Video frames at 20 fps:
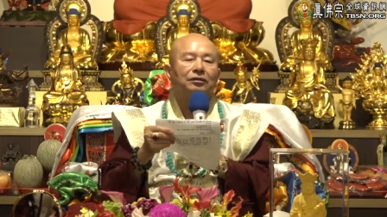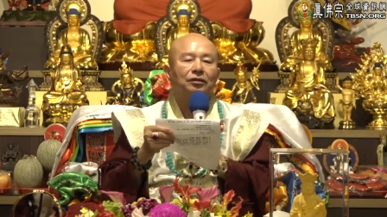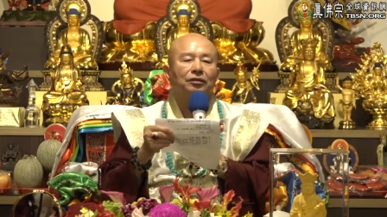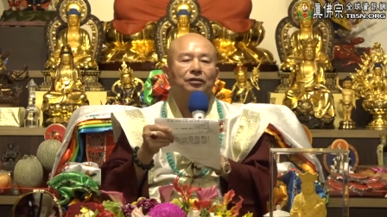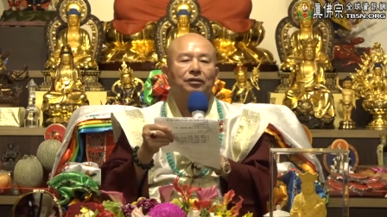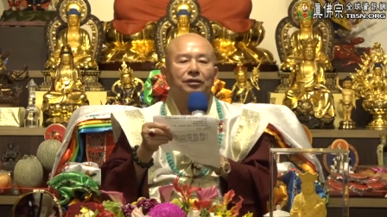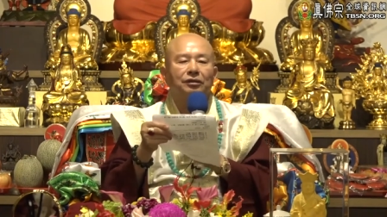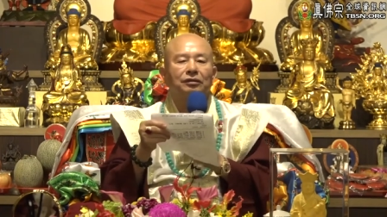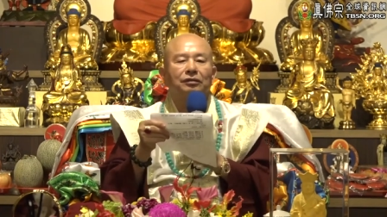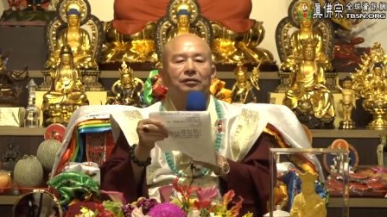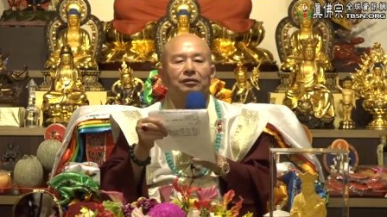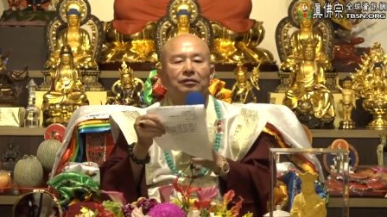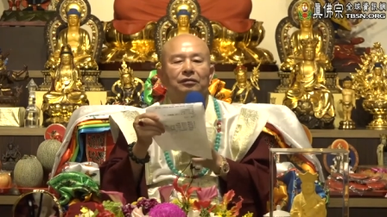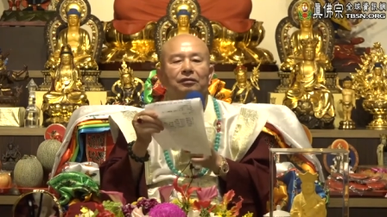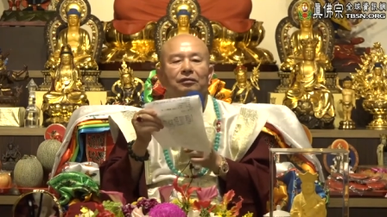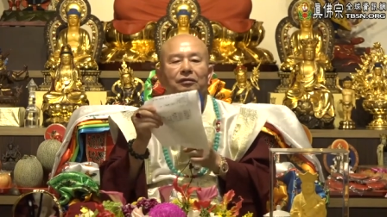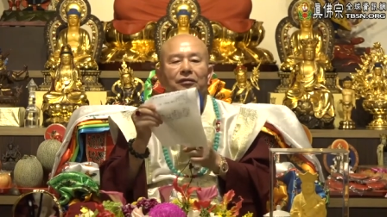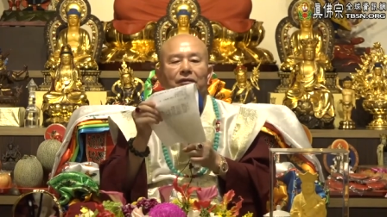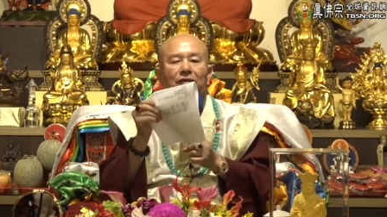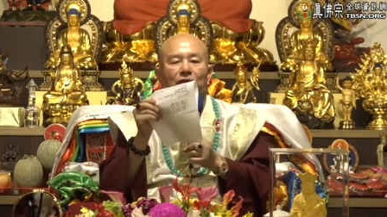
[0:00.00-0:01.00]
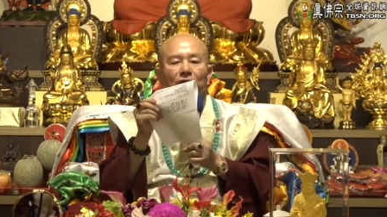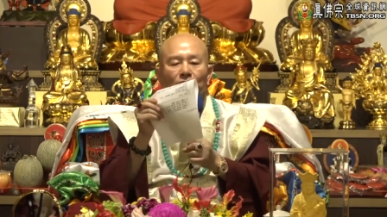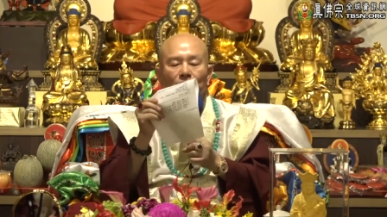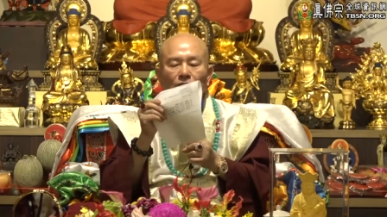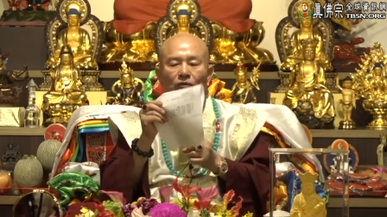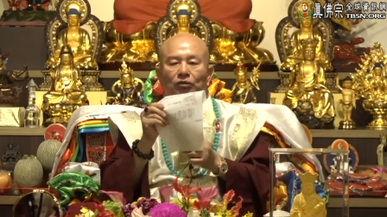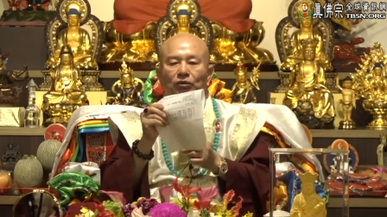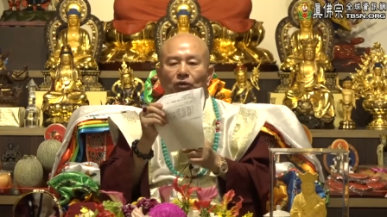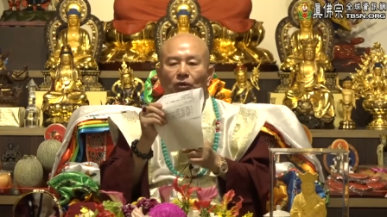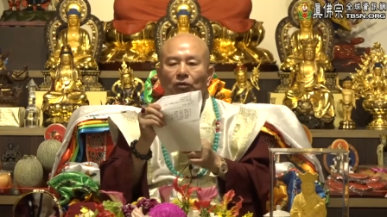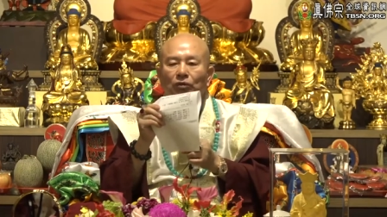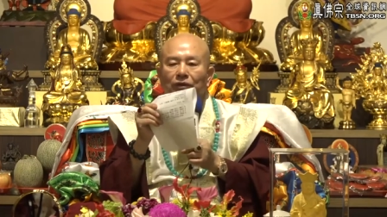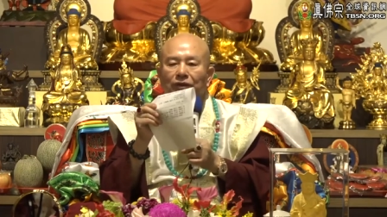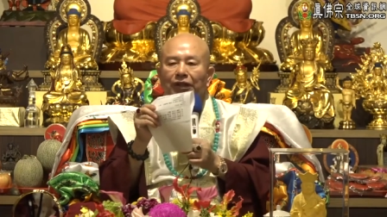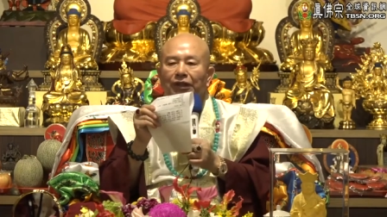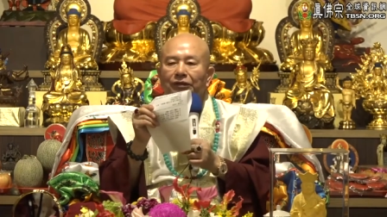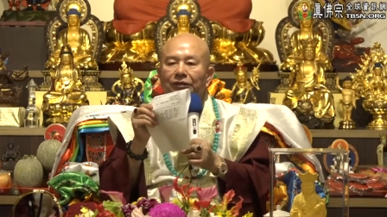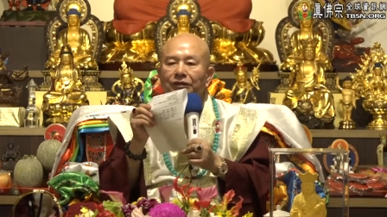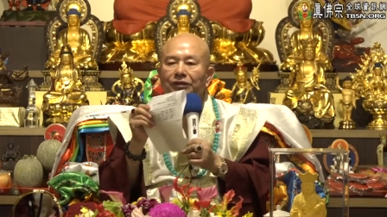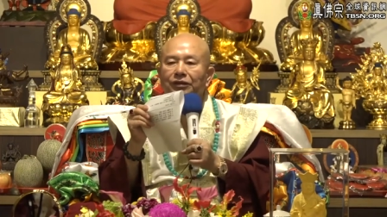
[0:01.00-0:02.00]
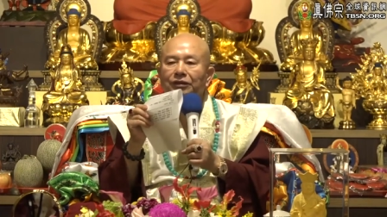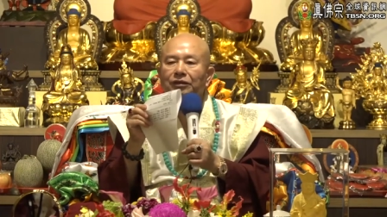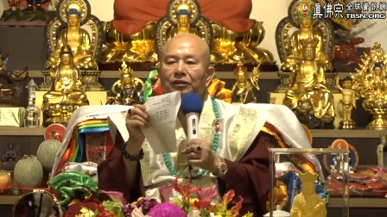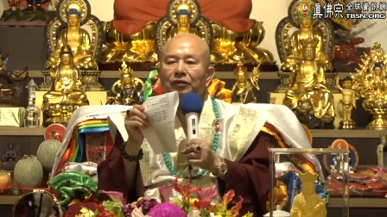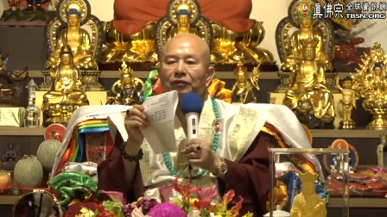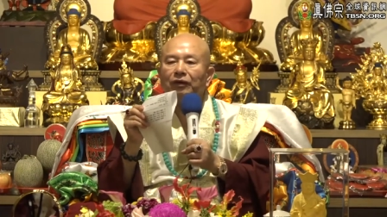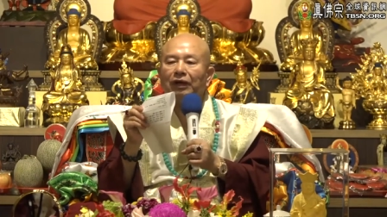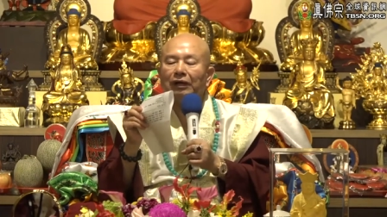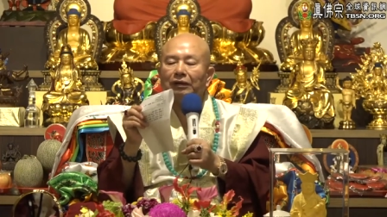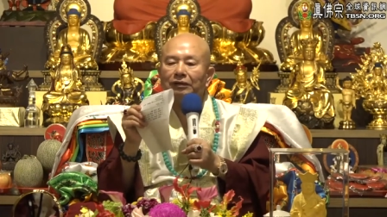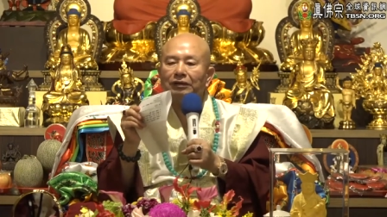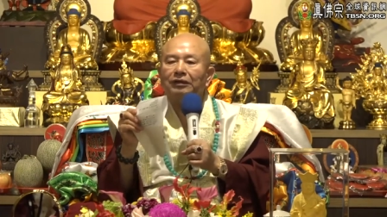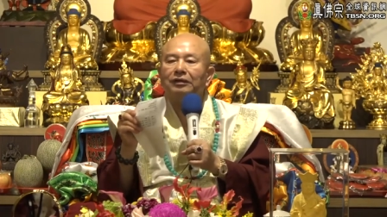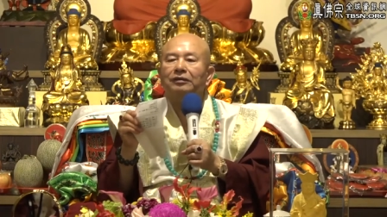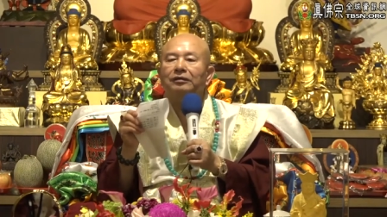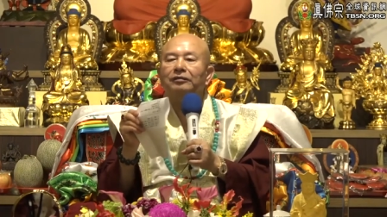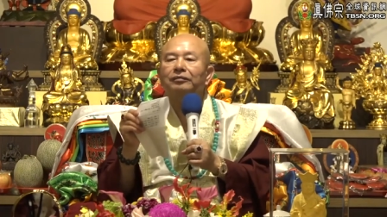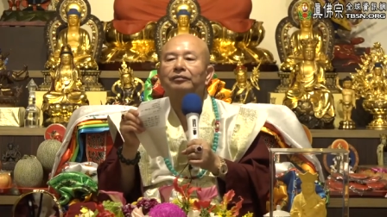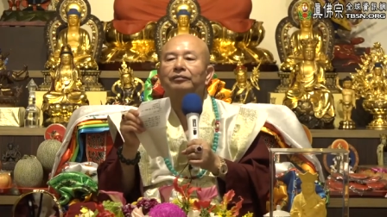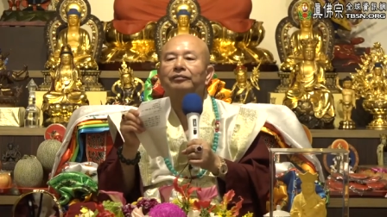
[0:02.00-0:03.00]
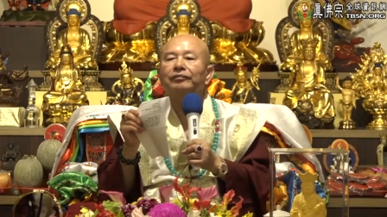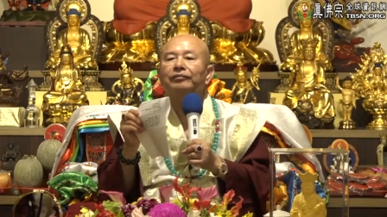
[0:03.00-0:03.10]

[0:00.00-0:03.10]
就是五种颜色的皇帝。